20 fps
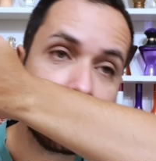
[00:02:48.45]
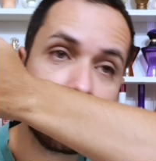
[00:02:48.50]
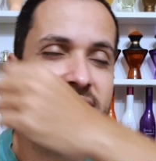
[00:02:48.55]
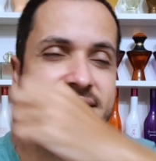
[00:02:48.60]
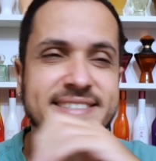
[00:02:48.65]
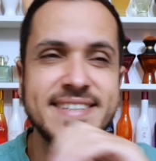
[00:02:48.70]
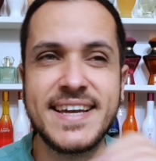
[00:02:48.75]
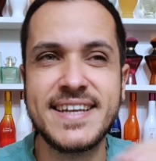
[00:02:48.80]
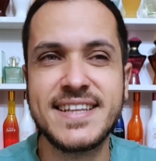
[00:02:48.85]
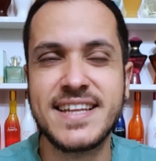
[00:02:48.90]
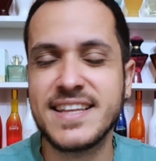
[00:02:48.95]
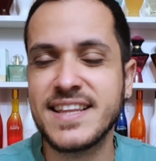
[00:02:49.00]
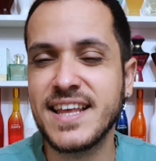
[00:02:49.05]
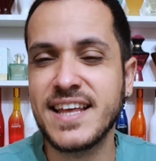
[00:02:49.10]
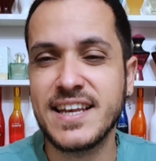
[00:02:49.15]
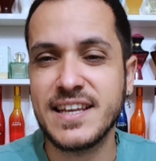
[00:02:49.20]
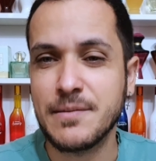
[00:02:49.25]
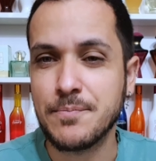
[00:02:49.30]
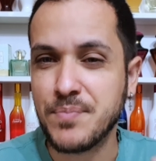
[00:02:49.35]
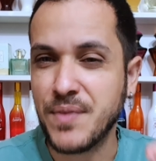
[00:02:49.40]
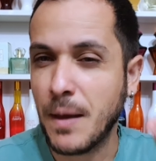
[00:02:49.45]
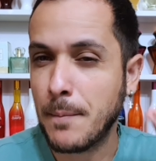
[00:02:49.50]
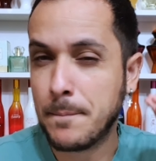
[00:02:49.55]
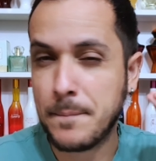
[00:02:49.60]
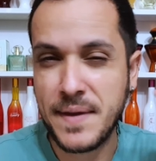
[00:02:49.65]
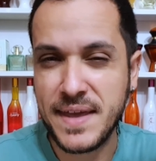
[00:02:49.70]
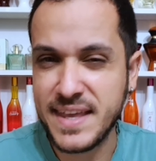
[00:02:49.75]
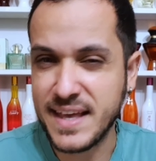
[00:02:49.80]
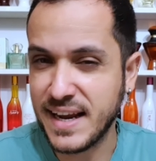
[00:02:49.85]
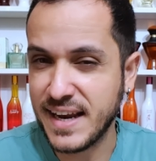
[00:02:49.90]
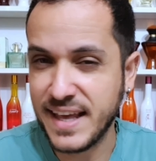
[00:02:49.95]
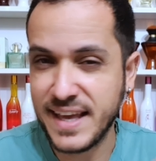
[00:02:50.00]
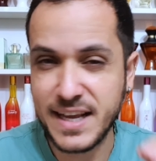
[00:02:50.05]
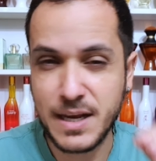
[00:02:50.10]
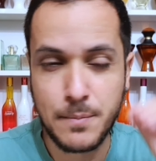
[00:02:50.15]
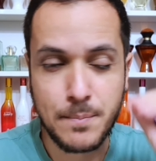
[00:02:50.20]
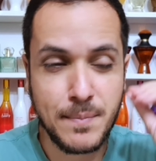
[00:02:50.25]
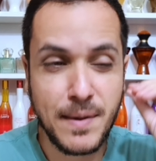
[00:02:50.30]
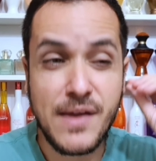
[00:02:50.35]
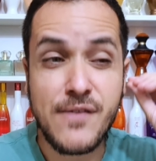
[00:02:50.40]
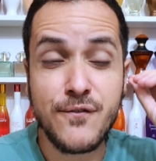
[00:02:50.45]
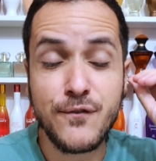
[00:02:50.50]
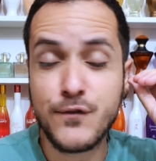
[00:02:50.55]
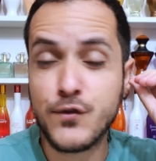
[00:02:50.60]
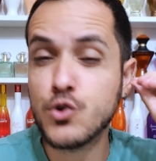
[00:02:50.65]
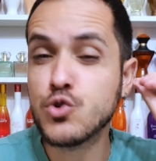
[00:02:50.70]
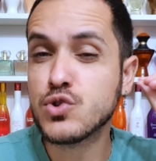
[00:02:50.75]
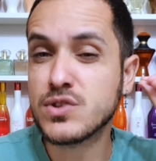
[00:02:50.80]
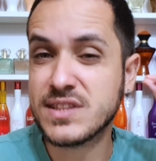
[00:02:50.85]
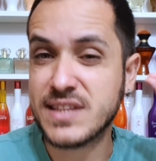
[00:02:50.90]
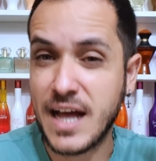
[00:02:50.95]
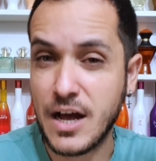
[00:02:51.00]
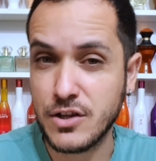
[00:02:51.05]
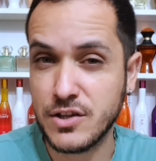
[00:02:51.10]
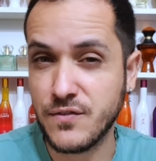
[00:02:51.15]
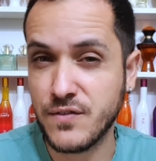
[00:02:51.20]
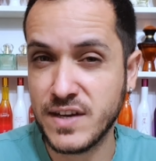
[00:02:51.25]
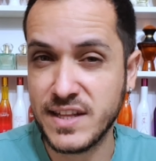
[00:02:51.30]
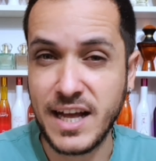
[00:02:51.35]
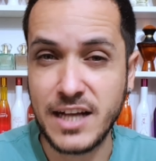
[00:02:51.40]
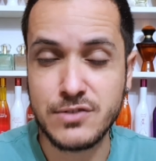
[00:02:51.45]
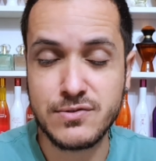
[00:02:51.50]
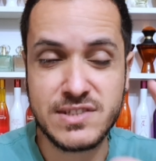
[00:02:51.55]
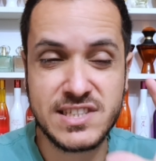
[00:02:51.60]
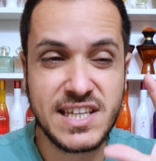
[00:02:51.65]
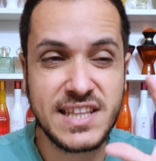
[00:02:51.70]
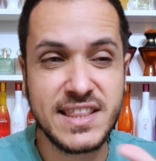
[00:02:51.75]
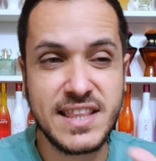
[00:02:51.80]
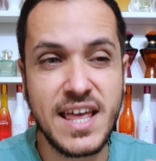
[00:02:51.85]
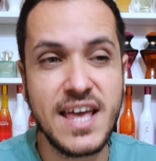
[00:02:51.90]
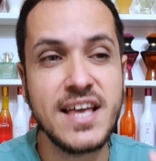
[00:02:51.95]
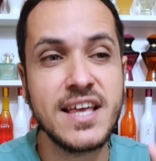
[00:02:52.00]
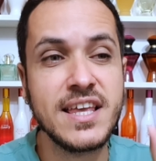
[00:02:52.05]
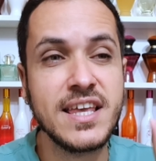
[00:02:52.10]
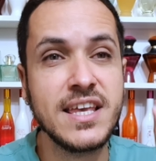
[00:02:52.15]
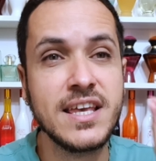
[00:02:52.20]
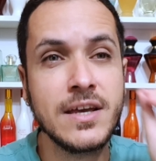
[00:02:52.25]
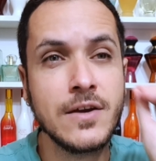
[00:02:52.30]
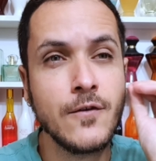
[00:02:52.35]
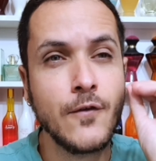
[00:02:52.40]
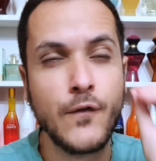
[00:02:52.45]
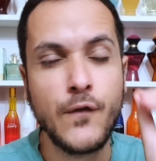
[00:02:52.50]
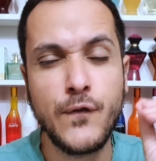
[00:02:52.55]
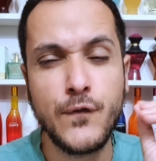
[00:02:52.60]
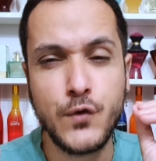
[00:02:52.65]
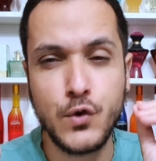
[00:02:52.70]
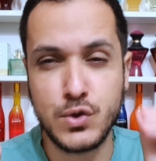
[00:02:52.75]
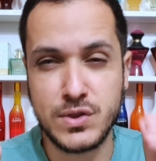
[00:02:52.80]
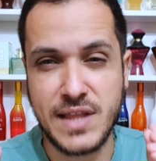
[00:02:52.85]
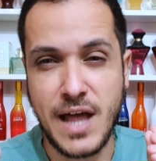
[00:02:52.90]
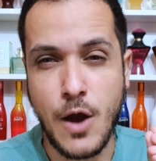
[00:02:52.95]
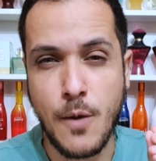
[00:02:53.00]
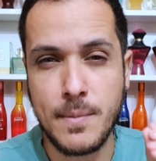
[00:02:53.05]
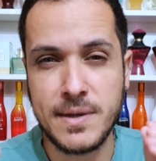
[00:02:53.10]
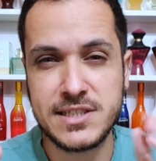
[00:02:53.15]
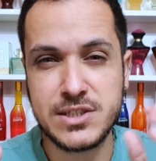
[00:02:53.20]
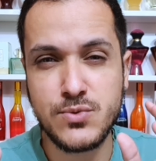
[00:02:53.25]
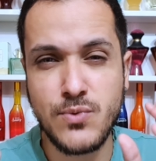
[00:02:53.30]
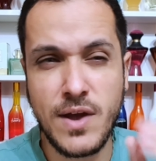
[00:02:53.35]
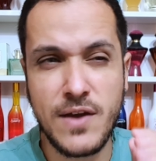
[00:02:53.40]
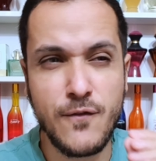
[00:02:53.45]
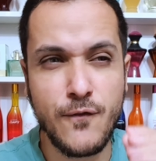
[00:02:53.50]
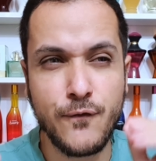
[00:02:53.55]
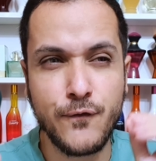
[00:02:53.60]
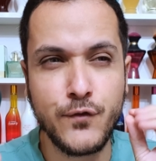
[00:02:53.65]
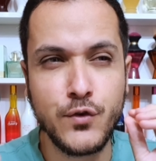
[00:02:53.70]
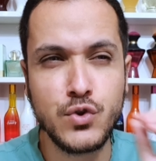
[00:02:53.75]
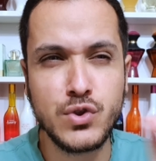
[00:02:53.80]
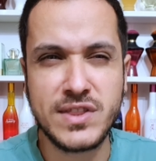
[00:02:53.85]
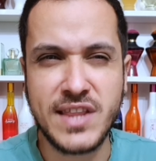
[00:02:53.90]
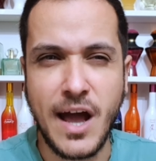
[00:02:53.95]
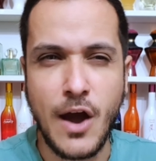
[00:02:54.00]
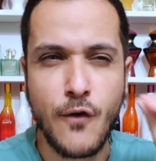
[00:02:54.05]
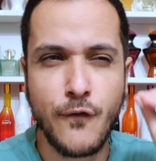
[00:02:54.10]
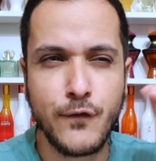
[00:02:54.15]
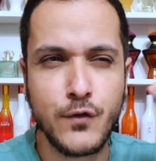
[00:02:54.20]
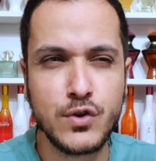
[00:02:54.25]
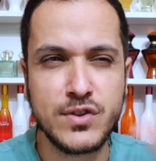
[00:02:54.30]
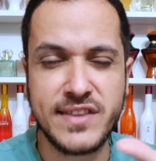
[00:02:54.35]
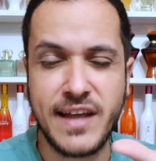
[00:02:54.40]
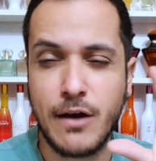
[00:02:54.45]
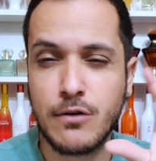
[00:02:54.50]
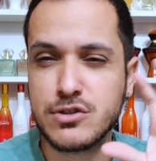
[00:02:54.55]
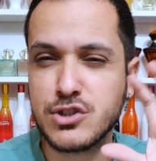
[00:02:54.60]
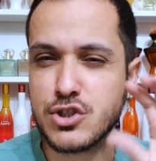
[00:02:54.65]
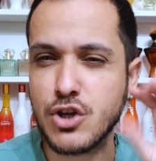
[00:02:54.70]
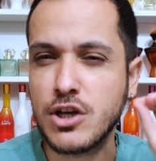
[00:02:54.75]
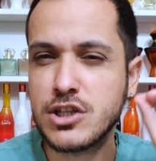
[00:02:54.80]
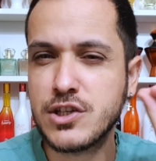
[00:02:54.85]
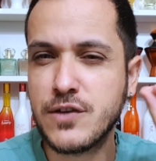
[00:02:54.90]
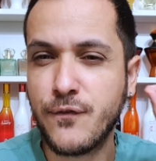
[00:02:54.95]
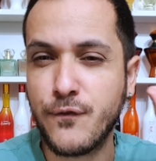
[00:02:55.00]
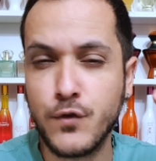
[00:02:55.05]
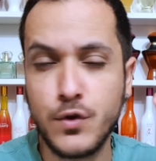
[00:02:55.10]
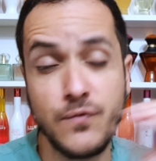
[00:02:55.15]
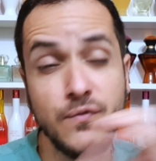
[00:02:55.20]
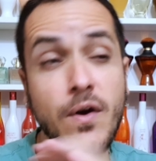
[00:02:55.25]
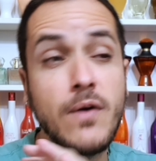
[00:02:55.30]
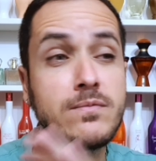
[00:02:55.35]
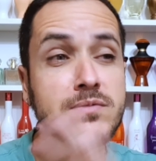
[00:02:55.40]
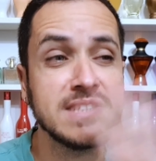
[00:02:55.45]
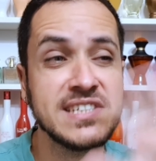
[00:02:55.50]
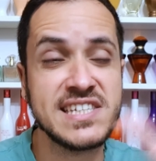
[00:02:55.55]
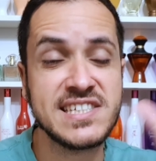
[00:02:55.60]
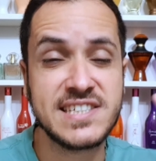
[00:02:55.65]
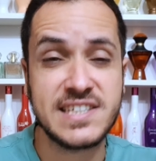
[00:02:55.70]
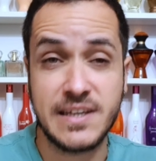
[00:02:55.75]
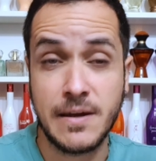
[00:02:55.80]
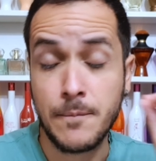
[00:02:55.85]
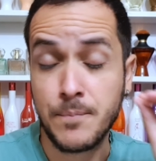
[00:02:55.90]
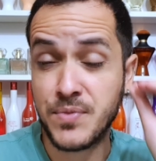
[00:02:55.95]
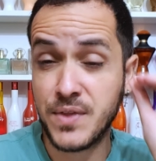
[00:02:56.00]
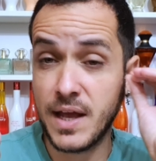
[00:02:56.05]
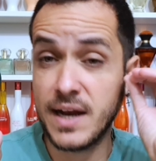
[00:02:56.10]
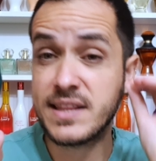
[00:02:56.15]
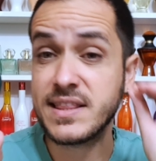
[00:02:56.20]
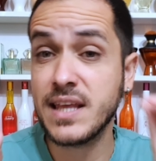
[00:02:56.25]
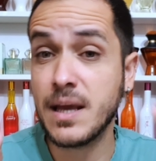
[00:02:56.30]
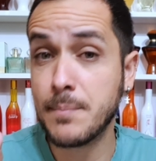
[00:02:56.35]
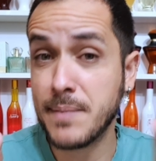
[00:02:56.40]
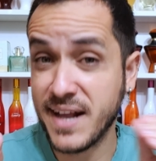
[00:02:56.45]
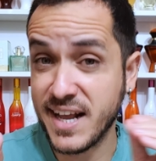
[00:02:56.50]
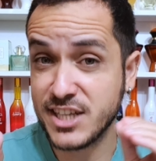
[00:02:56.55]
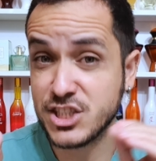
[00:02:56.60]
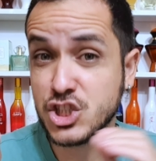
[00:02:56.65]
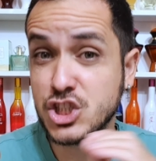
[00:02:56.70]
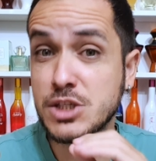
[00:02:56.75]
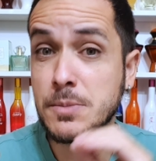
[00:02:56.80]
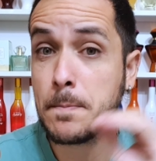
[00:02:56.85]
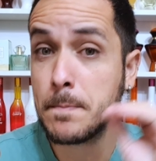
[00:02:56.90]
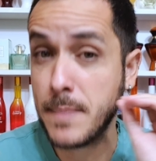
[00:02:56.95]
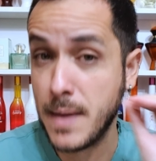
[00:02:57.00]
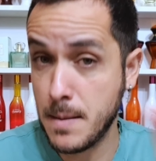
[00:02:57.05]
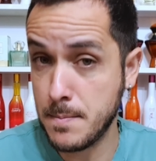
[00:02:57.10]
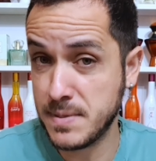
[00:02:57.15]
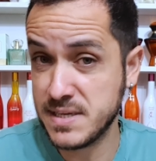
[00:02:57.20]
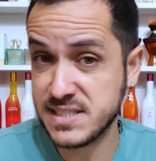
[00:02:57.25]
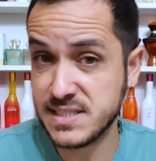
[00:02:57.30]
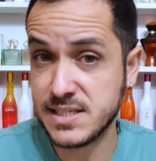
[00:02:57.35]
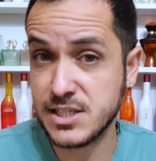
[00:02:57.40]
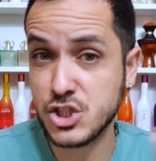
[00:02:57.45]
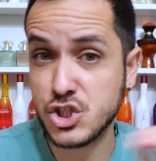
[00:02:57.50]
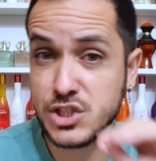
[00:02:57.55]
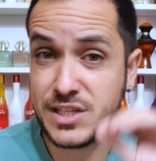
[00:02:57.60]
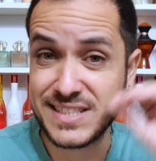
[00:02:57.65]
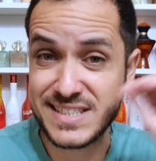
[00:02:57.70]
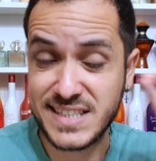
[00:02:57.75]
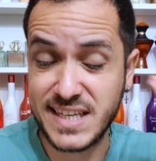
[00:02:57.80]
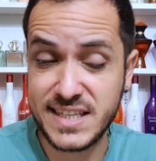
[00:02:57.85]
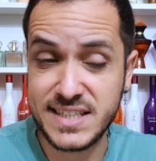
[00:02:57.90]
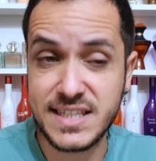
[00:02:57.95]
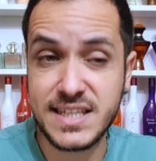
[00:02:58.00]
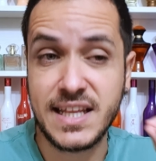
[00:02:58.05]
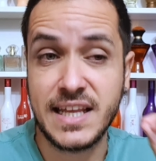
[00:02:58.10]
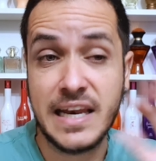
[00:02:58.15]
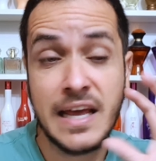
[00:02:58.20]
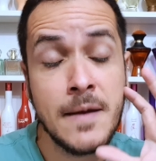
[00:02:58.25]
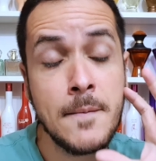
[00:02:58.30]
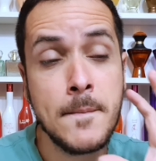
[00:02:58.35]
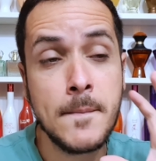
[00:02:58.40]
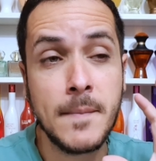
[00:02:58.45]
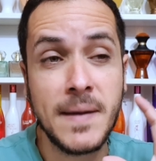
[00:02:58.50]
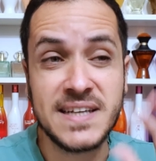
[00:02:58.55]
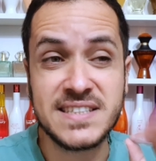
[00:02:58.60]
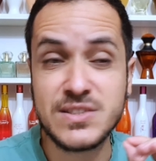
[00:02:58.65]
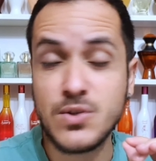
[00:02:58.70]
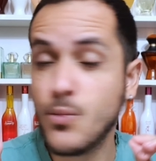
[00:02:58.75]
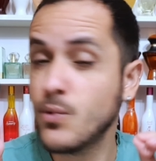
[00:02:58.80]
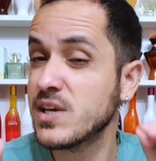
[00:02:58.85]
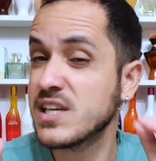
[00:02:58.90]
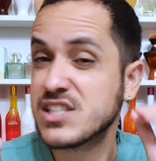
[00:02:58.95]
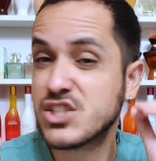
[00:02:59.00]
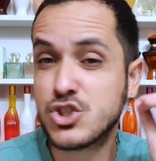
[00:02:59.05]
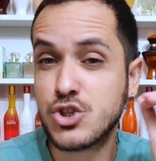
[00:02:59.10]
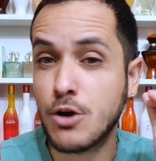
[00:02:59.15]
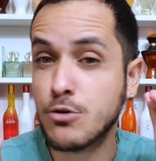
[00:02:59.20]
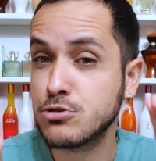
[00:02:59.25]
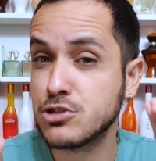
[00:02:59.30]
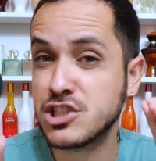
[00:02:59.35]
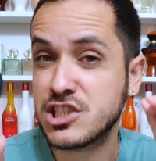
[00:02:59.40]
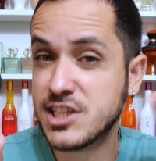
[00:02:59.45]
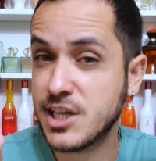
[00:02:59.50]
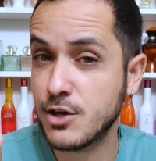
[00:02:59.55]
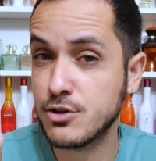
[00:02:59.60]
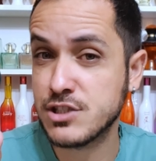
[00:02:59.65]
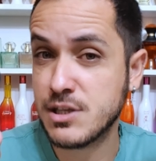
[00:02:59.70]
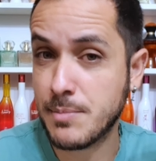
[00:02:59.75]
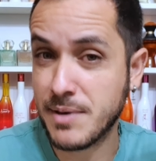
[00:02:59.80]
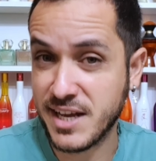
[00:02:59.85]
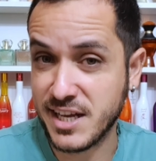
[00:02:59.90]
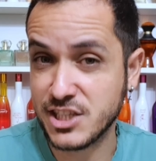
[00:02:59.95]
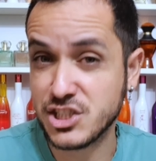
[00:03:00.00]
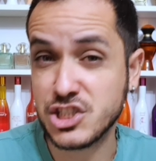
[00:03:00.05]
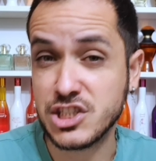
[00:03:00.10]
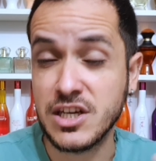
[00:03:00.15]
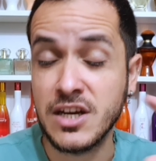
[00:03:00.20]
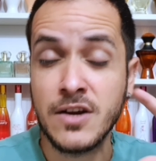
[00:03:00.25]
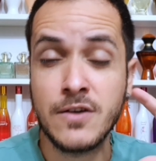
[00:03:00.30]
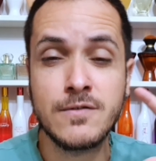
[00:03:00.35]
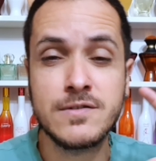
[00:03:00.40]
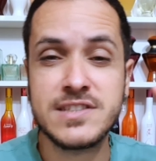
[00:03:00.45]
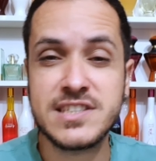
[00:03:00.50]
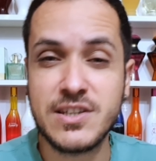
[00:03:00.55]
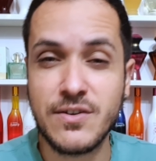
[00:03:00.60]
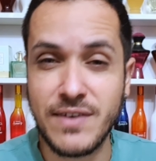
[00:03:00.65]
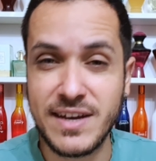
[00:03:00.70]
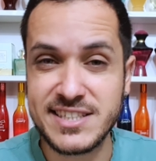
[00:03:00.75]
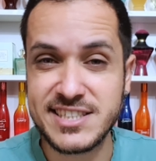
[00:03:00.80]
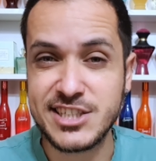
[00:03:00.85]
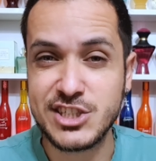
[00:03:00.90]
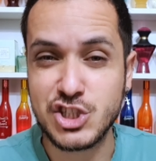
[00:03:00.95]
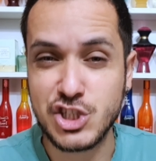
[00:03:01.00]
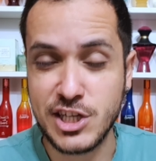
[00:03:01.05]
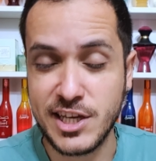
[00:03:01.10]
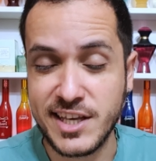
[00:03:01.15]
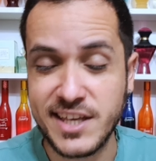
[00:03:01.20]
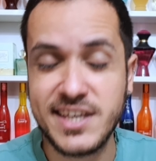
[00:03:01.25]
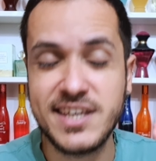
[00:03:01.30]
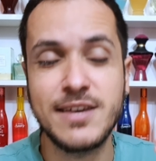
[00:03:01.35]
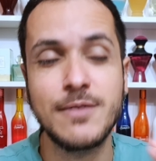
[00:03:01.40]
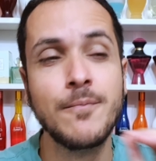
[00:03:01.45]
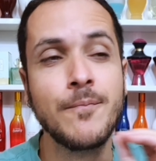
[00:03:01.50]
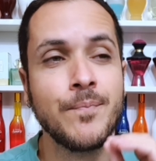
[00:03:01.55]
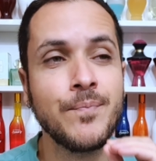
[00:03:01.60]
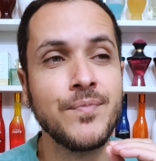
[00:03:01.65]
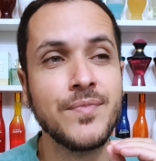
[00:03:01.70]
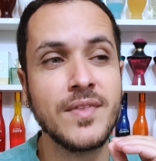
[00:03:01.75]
A saída dele é bem alegre, bem frutal, na verdade. Você tem aqui um frutal, mas não é um frutal, frutal só de frutal. Vamos dizer assim, ele tem abacaxi bem presente na saída dele, mas não é só o cheiro de abacaxi. Você vai sentir aqui.